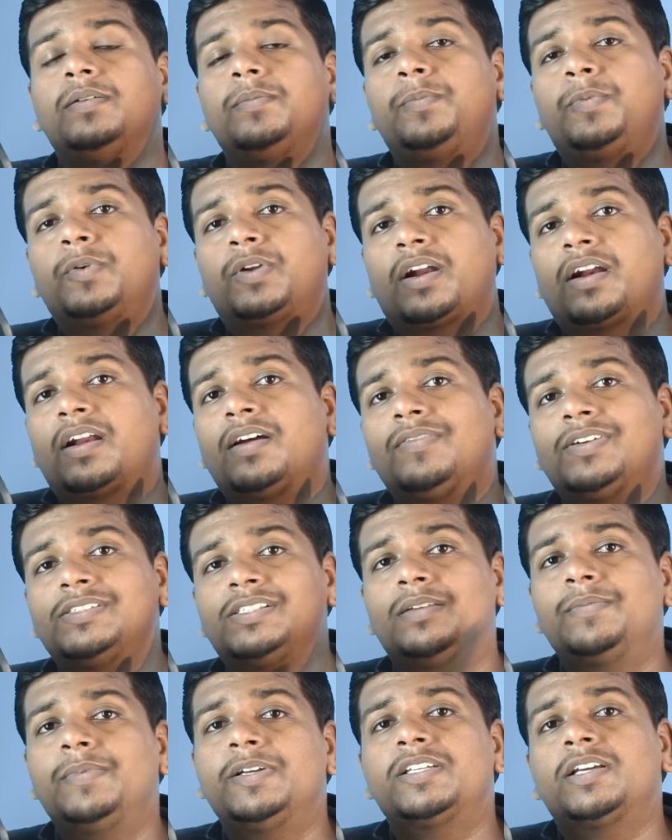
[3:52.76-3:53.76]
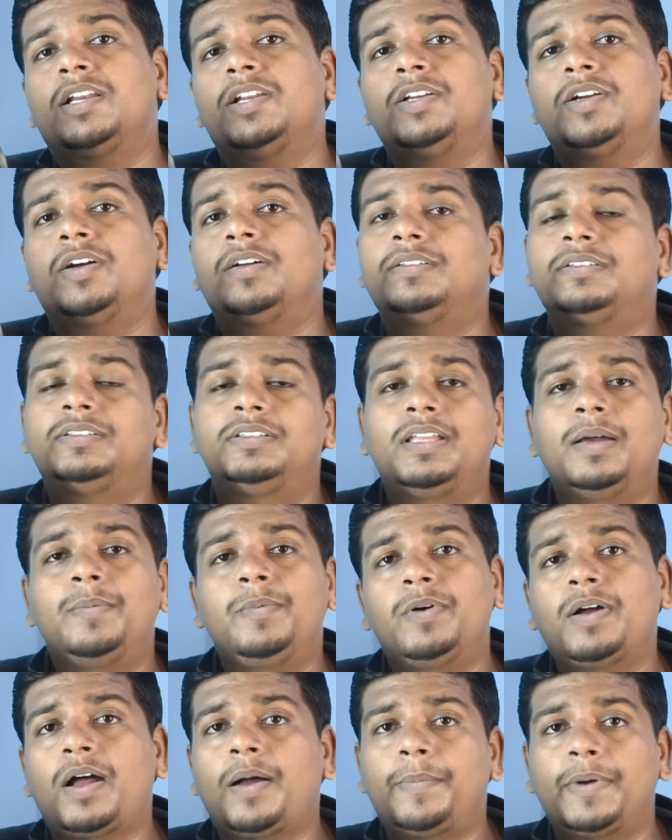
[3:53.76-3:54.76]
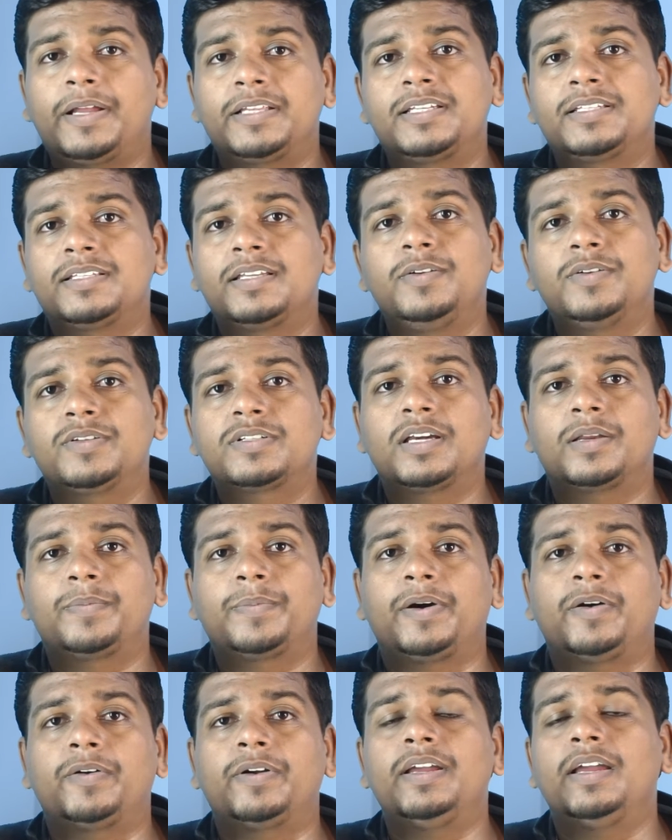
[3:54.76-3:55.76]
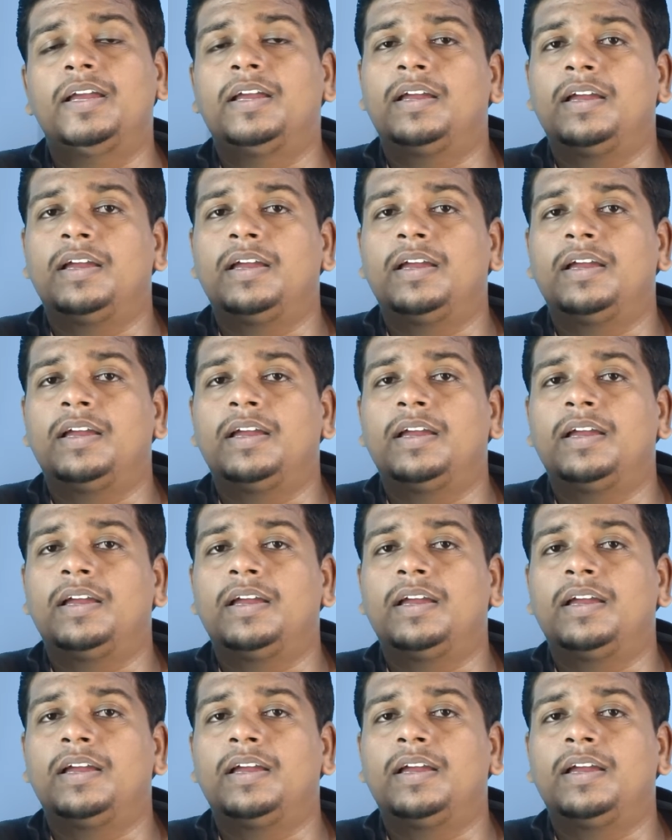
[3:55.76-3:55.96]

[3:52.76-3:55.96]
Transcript: पुराना वर्जन में चले जाओ तब आप अच्छे से यूज़ कर पाओगे